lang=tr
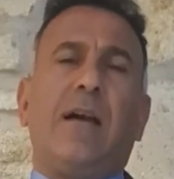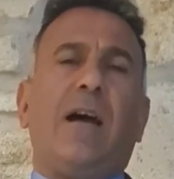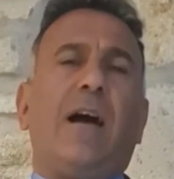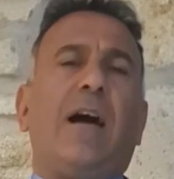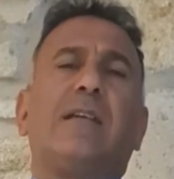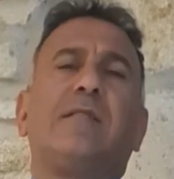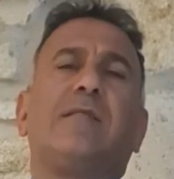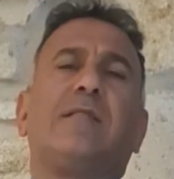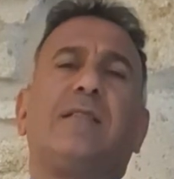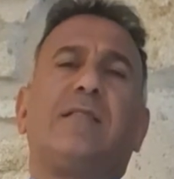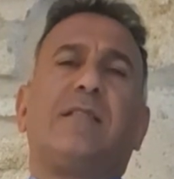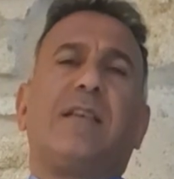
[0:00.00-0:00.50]

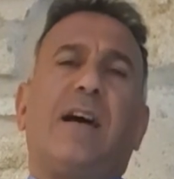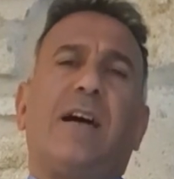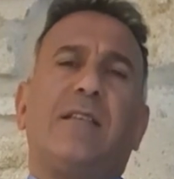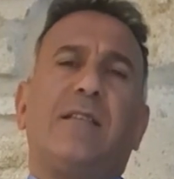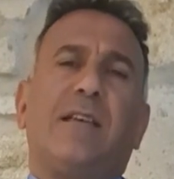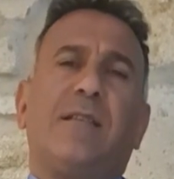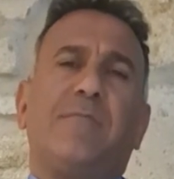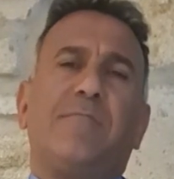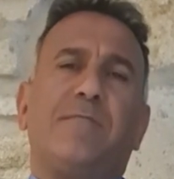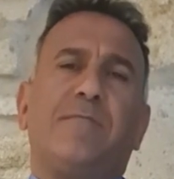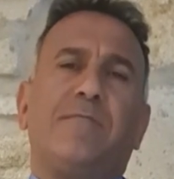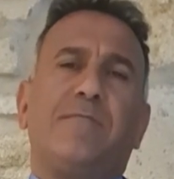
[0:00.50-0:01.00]
Hazreti
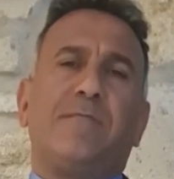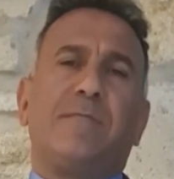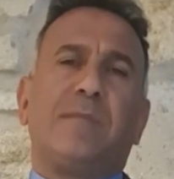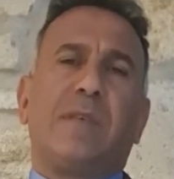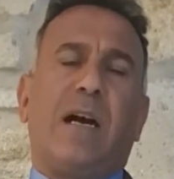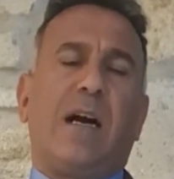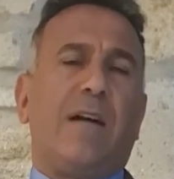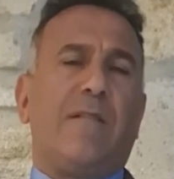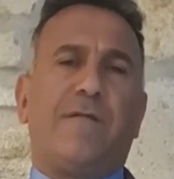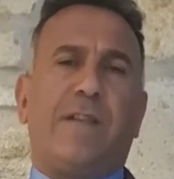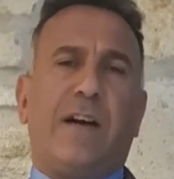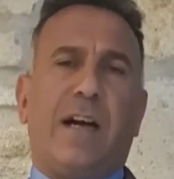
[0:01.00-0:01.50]
Adem,
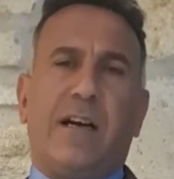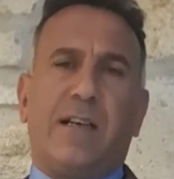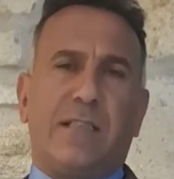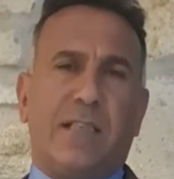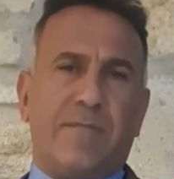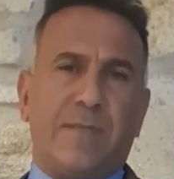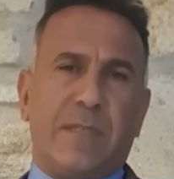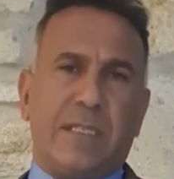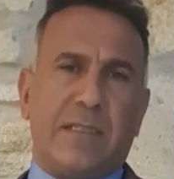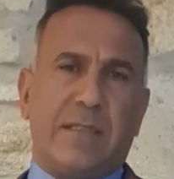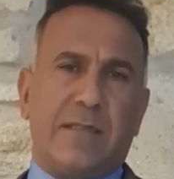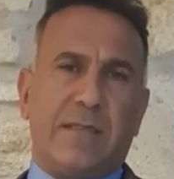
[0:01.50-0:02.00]
Havva
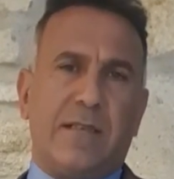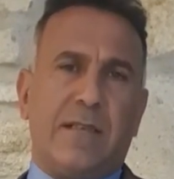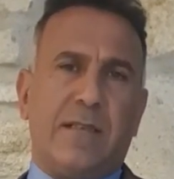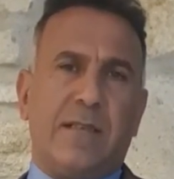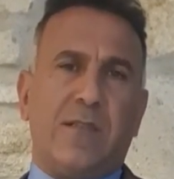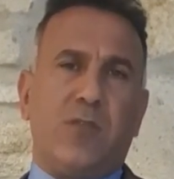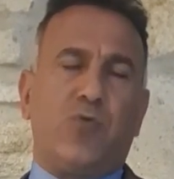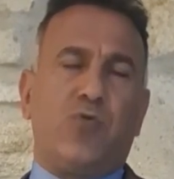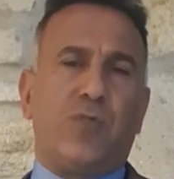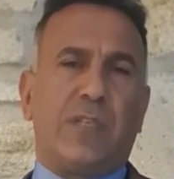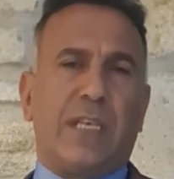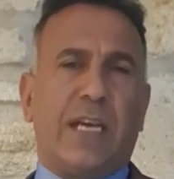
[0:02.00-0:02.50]
anamız
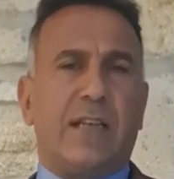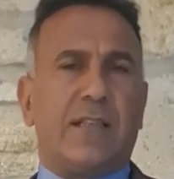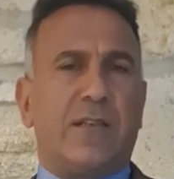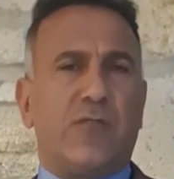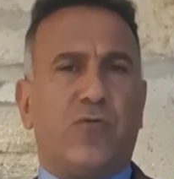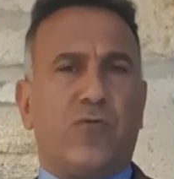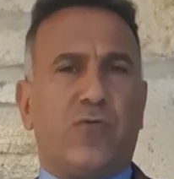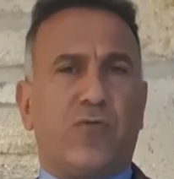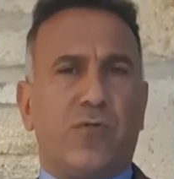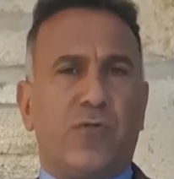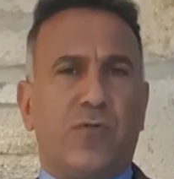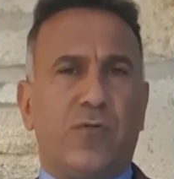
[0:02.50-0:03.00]
dünyada
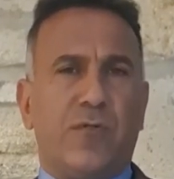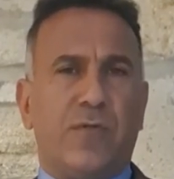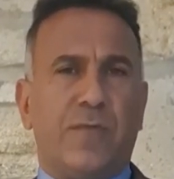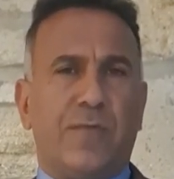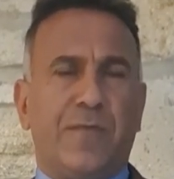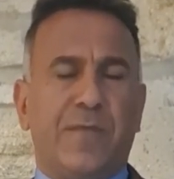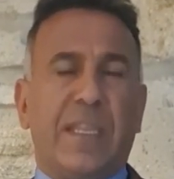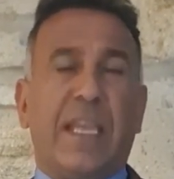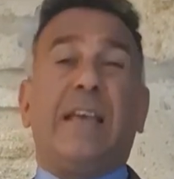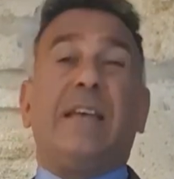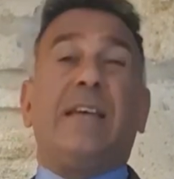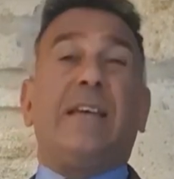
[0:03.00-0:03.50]
yoktu.
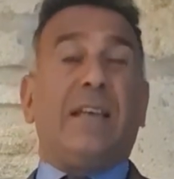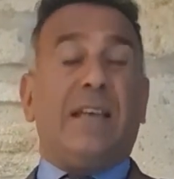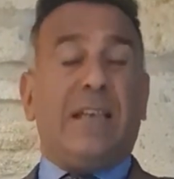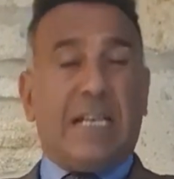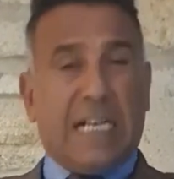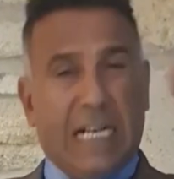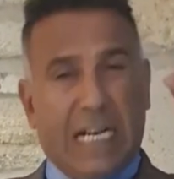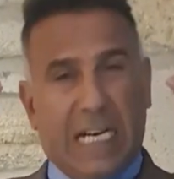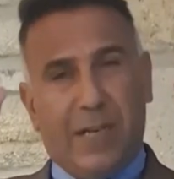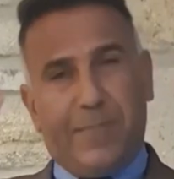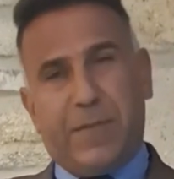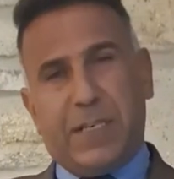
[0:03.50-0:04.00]

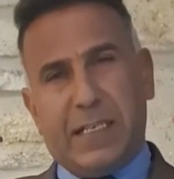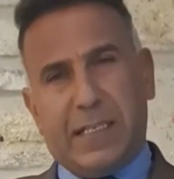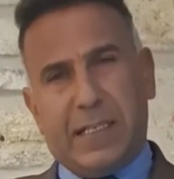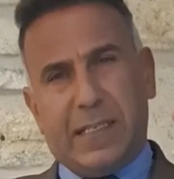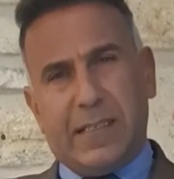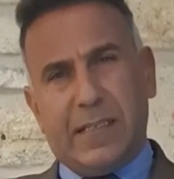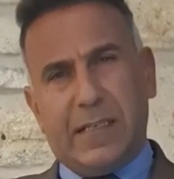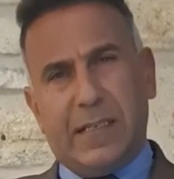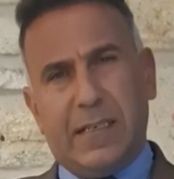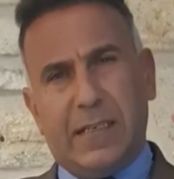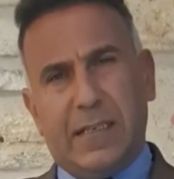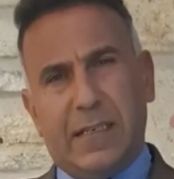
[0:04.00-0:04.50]

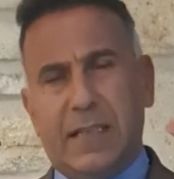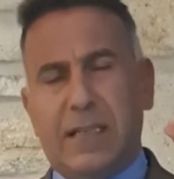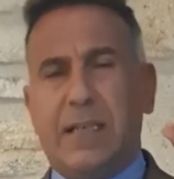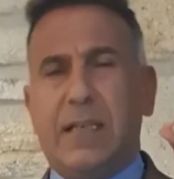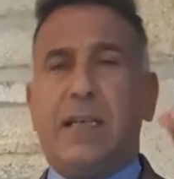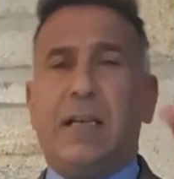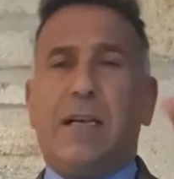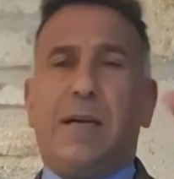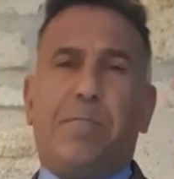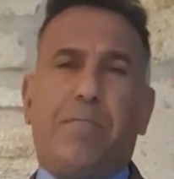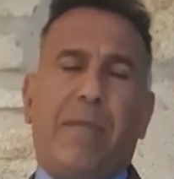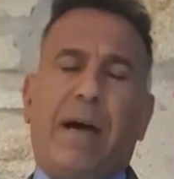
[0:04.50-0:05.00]
Kıbrıs,
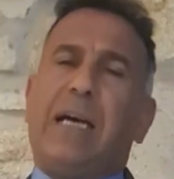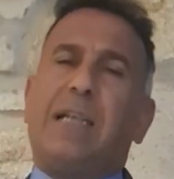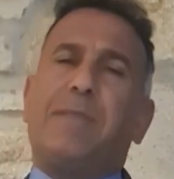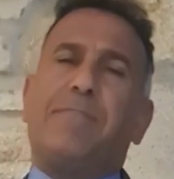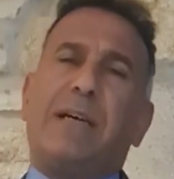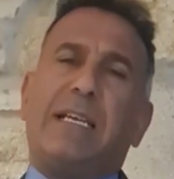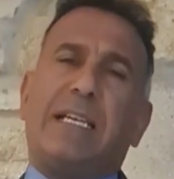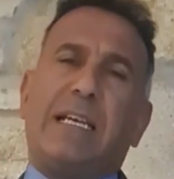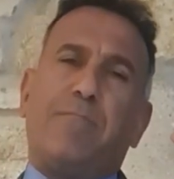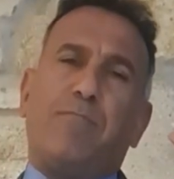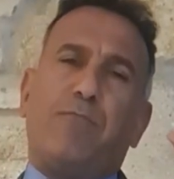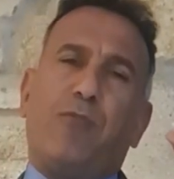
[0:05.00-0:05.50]

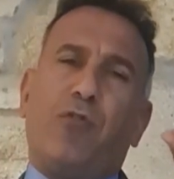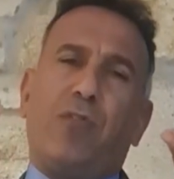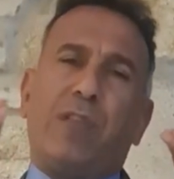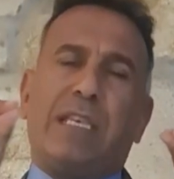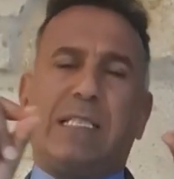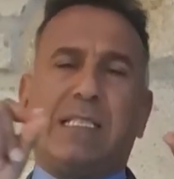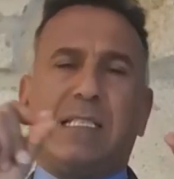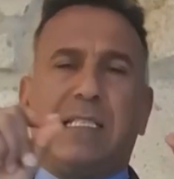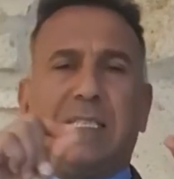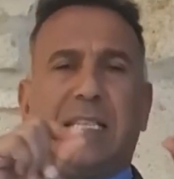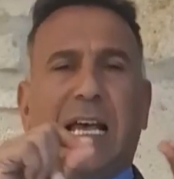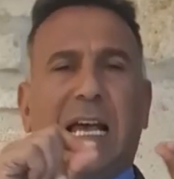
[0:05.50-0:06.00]
Marmara
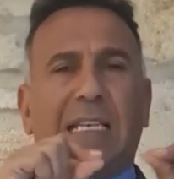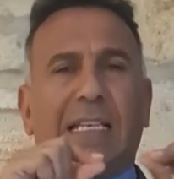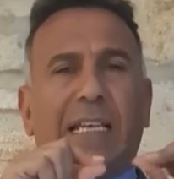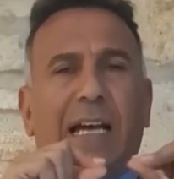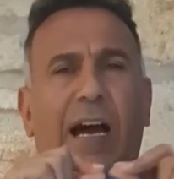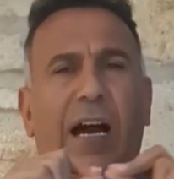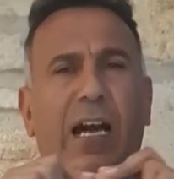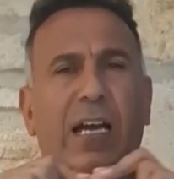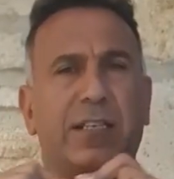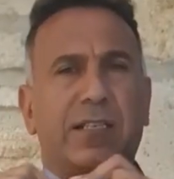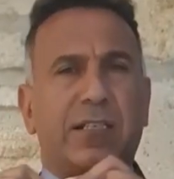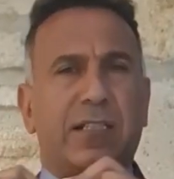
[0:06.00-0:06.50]
bölgesinden
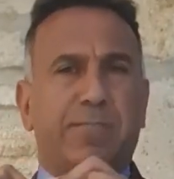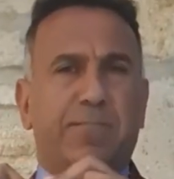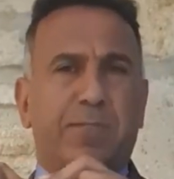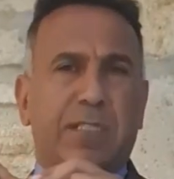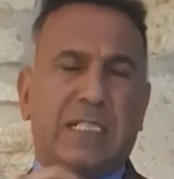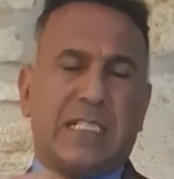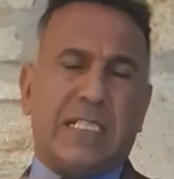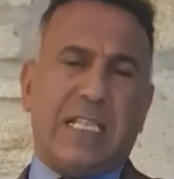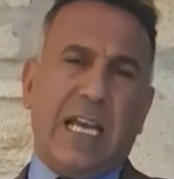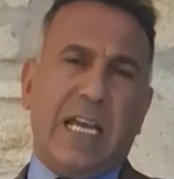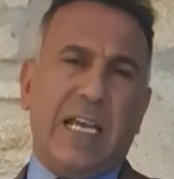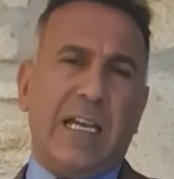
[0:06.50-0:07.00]

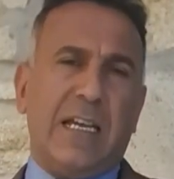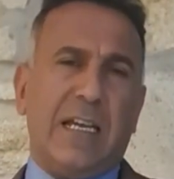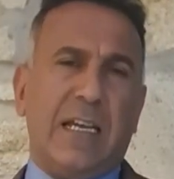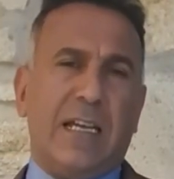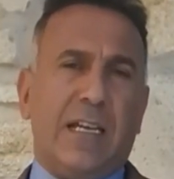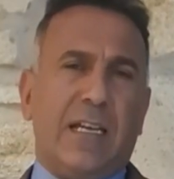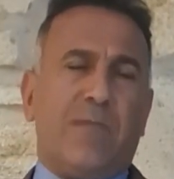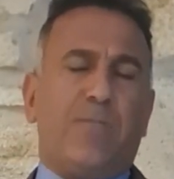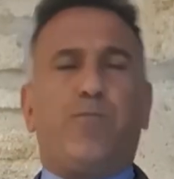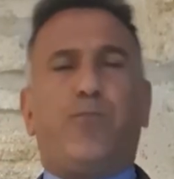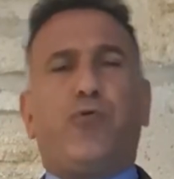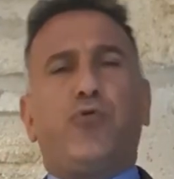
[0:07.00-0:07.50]
ayrılıp da
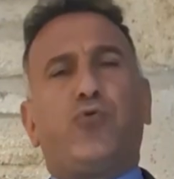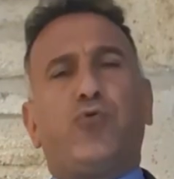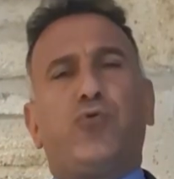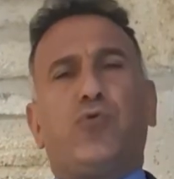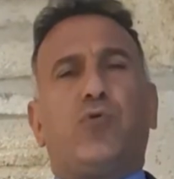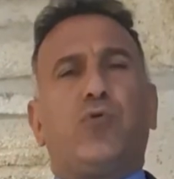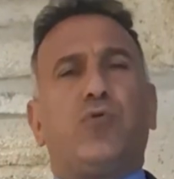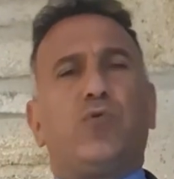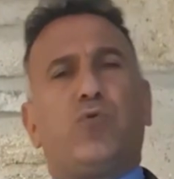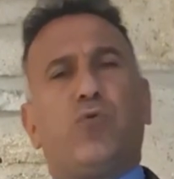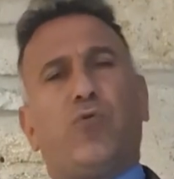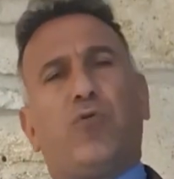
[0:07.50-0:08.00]

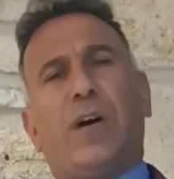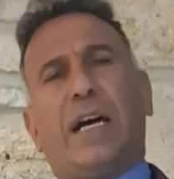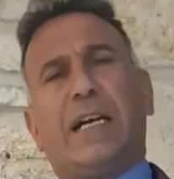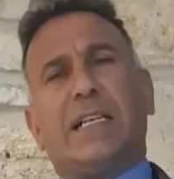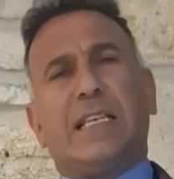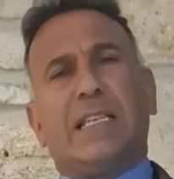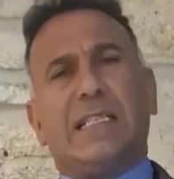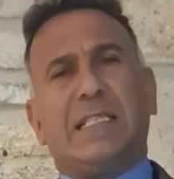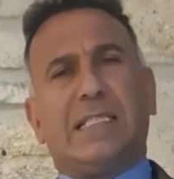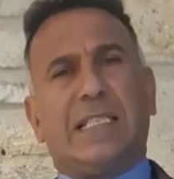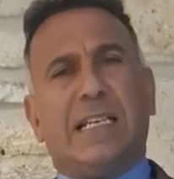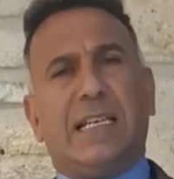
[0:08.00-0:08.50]
bugünkü Doğu
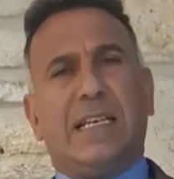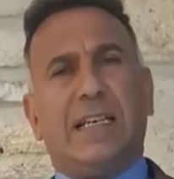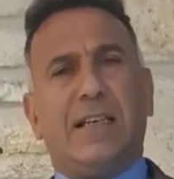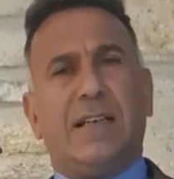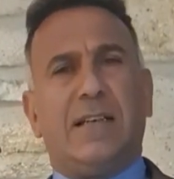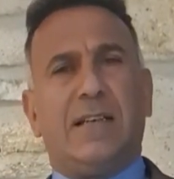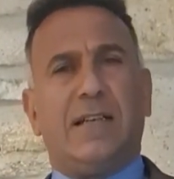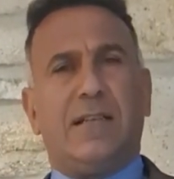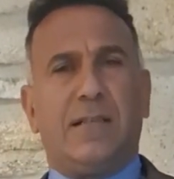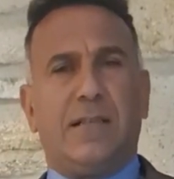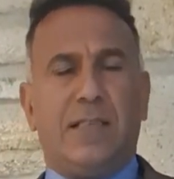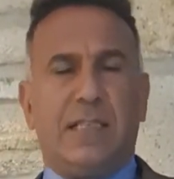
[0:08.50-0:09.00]
Akdeniz'de
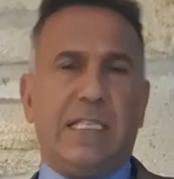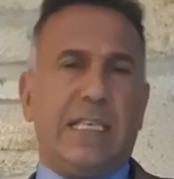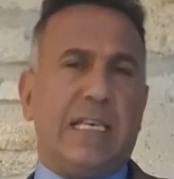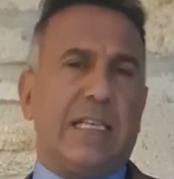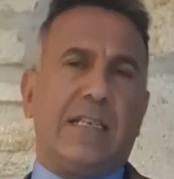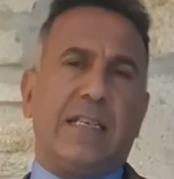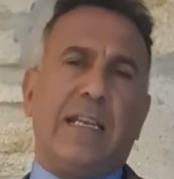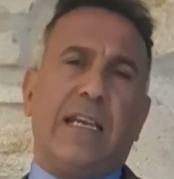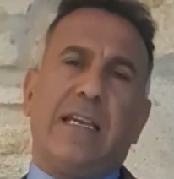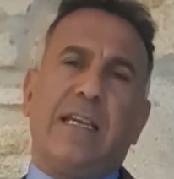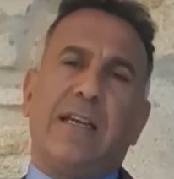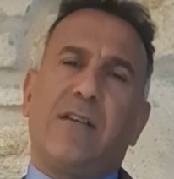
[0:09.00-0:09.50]

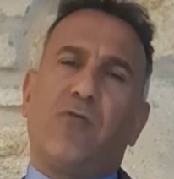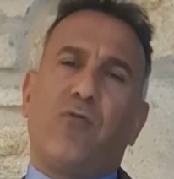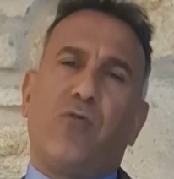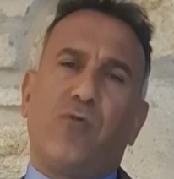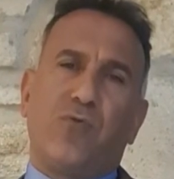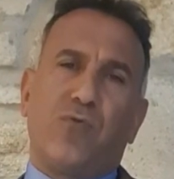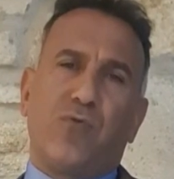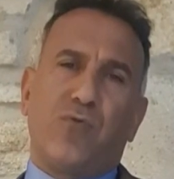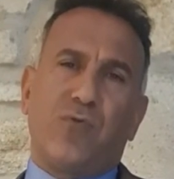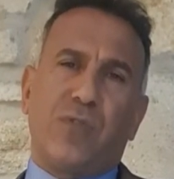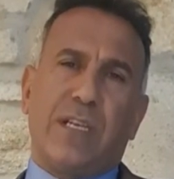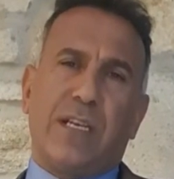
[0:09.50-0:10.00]
yerine
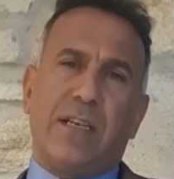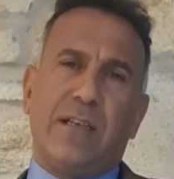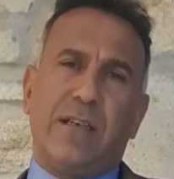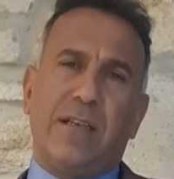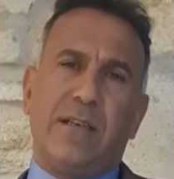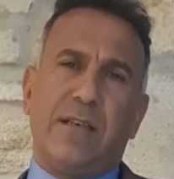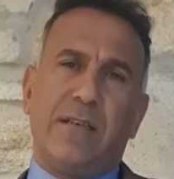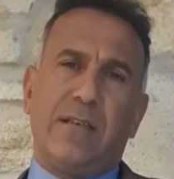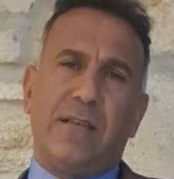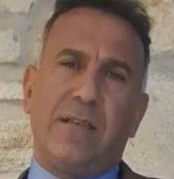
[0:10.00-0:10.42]
konduğunda